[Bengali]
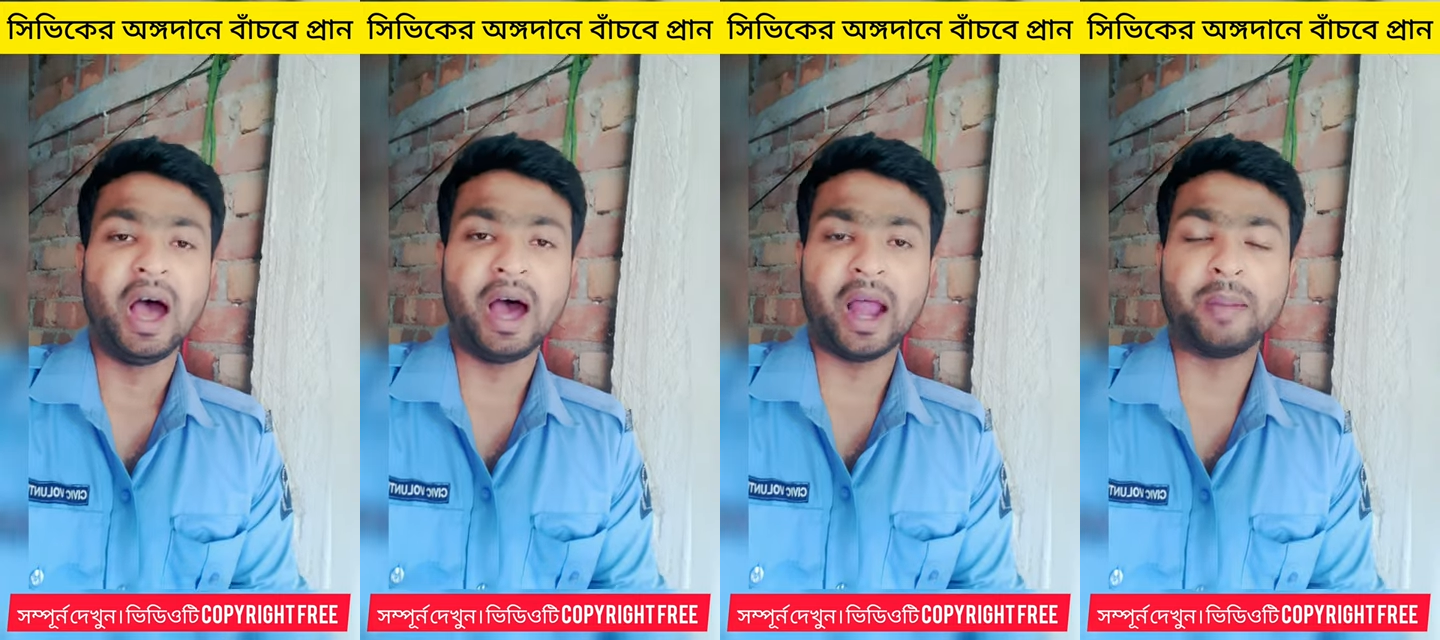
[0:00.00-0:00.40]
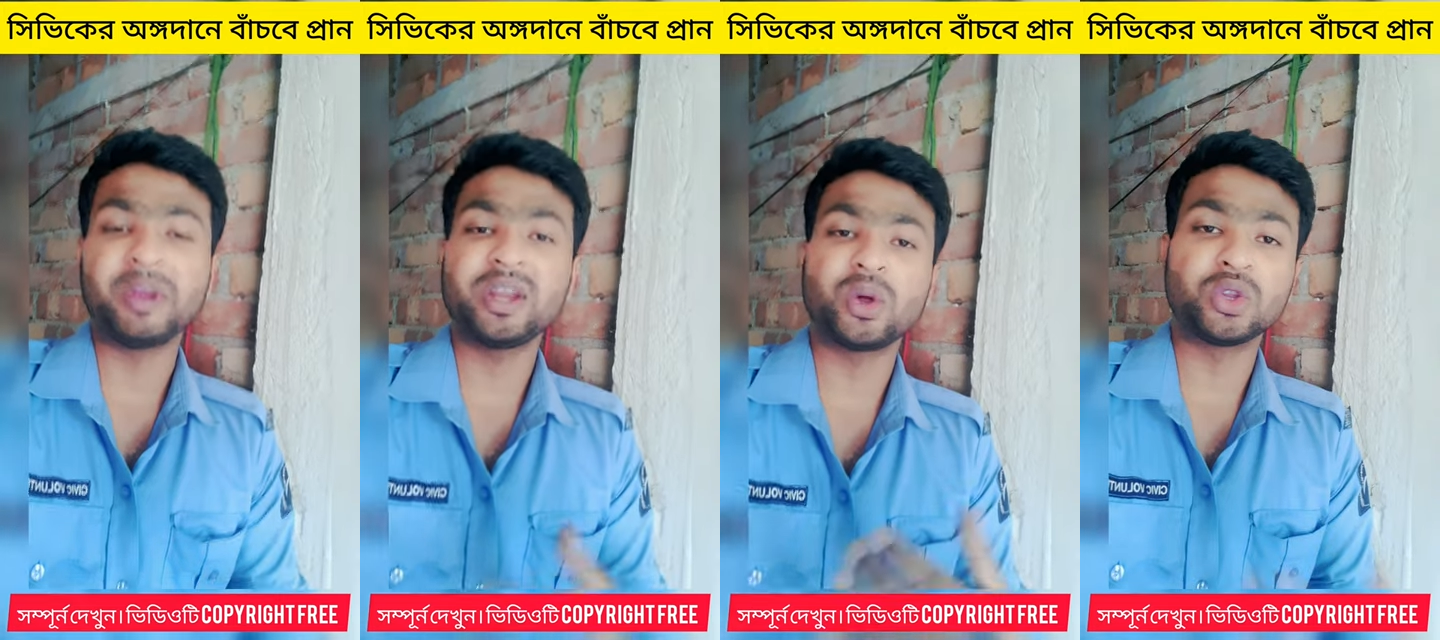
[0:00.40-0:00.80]
আর
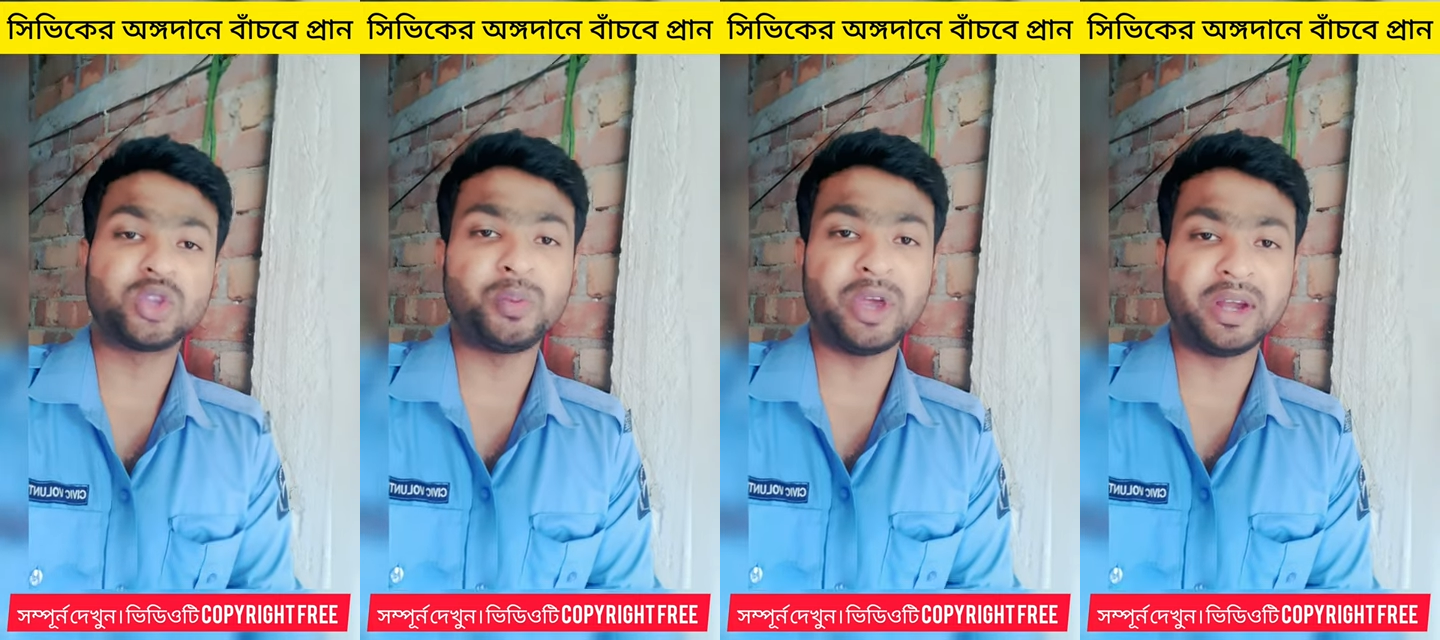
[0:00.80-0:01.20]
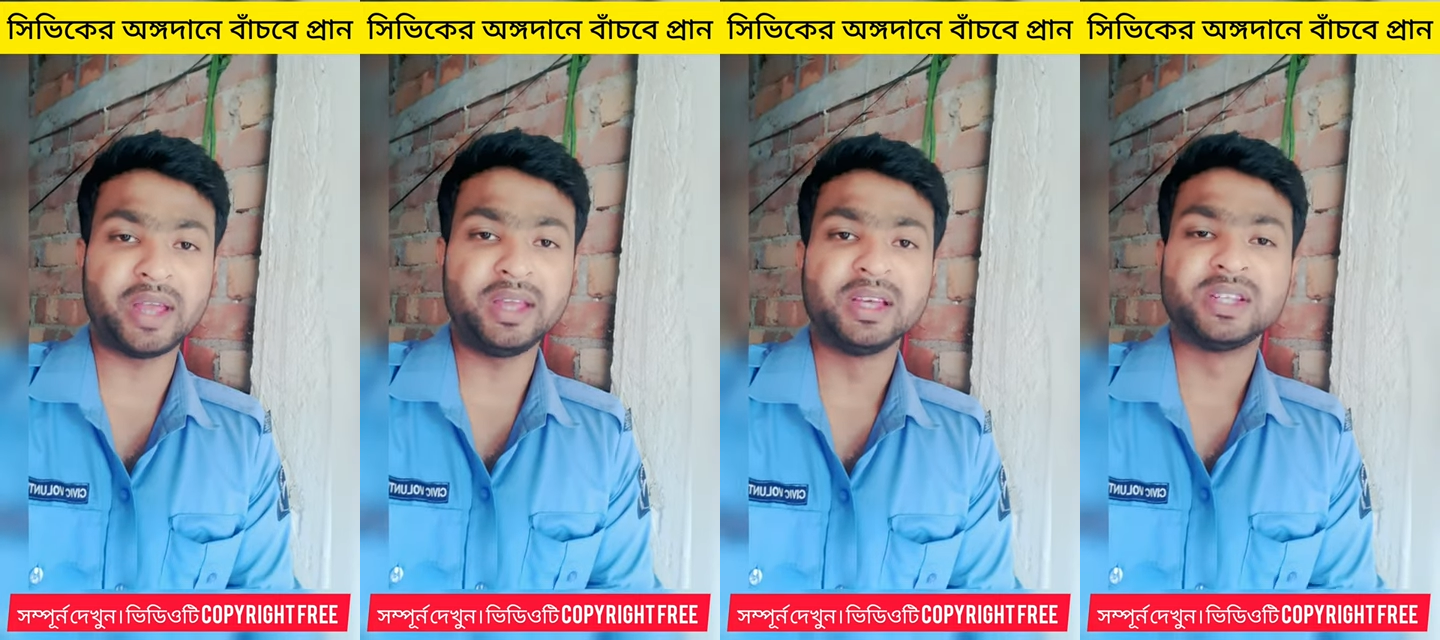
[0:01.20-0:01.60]
আমাদের কর্তব্য
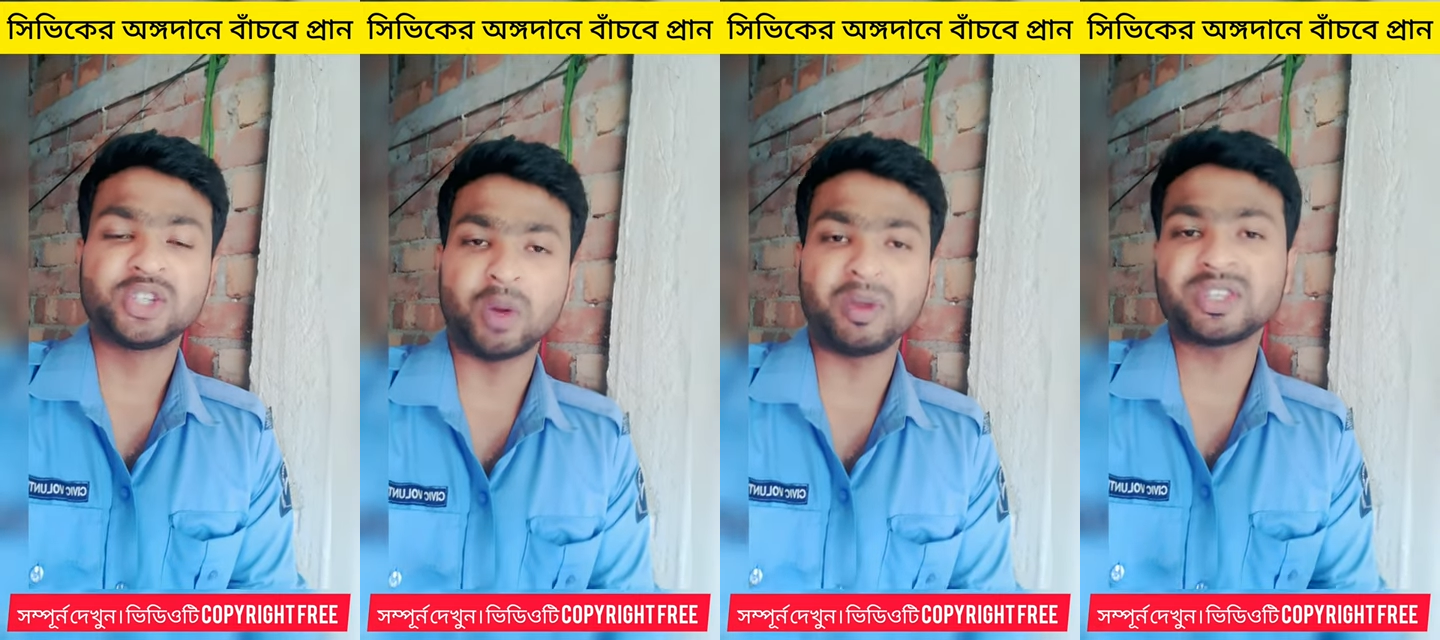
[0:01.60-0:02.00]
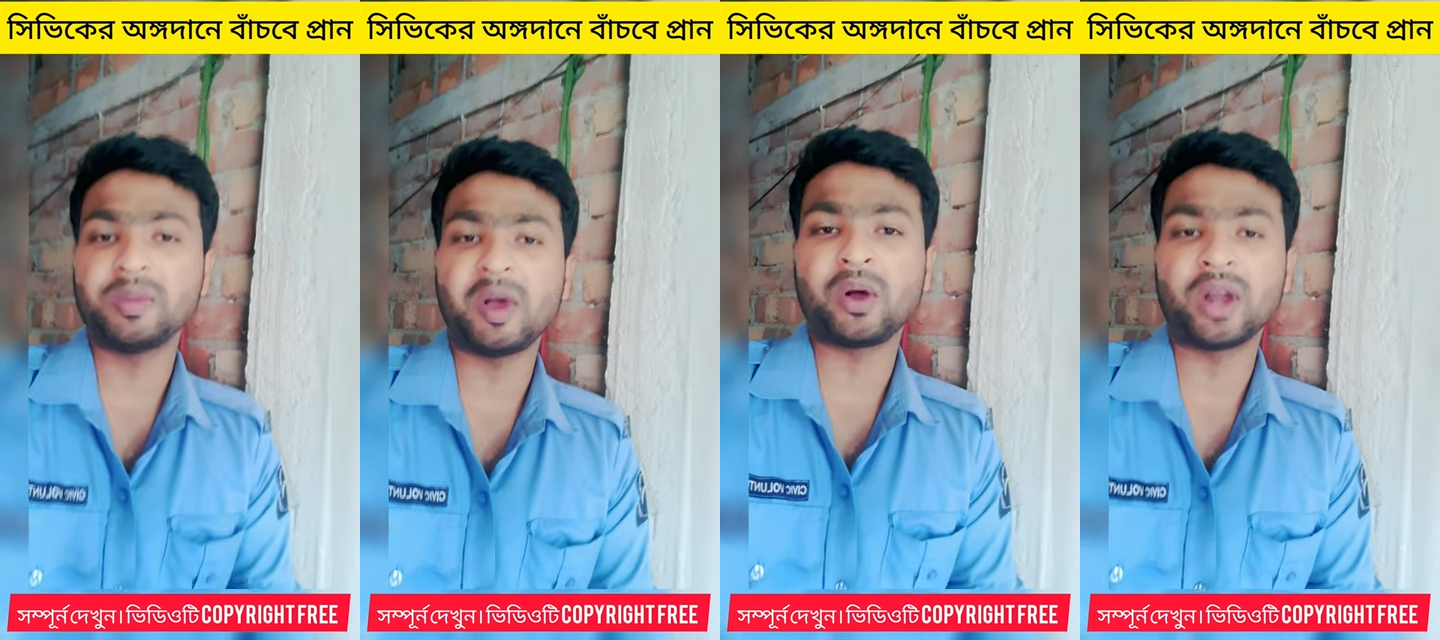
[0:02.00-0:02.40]
এটাই
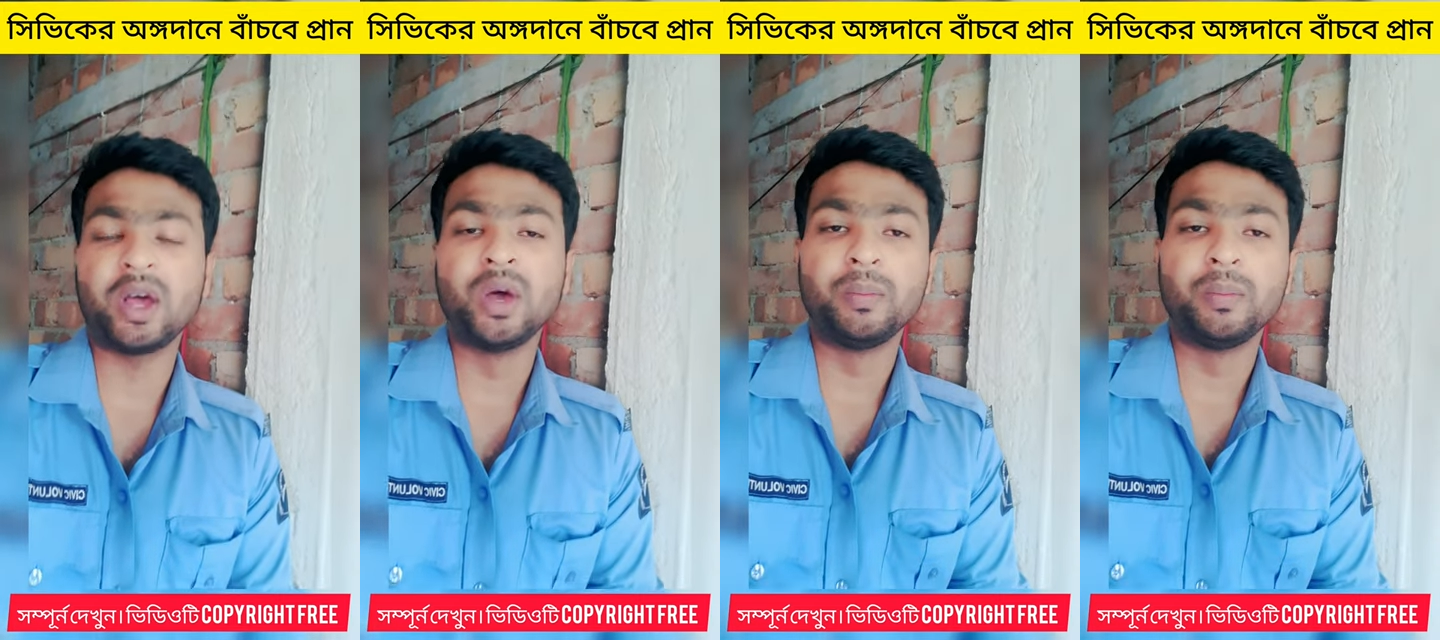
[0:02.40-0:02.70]
সমাজসেবা করা